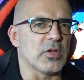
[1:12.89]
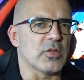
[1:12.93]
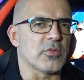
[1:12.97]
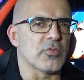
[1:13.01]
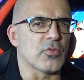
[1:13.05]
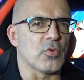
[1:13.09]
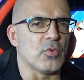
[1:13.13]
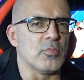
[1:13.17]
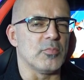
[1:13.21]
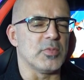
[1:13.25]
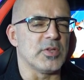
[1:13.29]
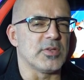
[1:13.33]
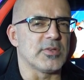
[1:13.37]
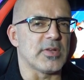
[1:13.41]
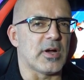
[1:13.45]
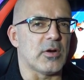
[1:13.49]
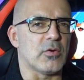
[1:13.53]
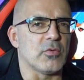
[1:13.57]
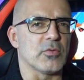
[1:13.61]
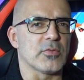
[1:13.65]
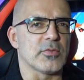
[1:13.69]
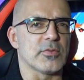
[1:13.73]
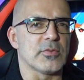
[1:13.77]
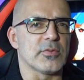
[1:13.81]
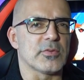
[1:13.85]
hatte ich so um die
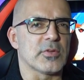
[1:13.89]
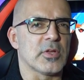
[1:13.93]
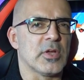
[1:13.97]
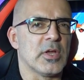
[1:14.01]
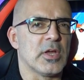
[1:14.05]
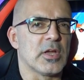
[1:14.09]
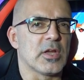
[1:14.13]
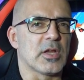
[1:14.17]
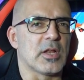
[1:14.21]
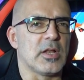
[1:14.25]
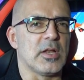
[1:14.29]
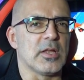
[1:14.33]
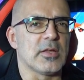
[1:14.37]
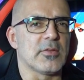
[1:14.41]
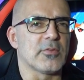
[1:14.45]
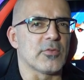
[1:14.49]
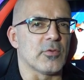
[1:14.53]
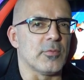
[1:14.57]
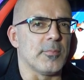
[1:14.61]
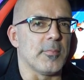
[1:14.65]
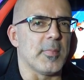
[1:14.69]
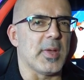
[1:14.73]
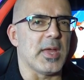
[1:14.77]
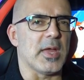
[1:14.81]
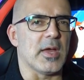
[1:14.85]
1000
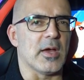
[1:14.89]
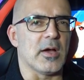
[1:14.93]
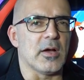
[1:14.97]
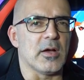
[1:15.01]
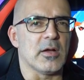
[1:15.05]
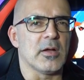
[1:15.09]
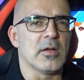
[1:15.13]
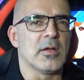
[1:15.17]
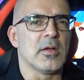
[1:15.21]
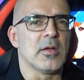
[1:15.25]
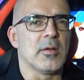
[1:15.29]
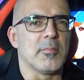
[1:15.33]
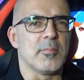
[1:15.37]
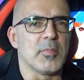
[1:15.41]
Klicks und mehr.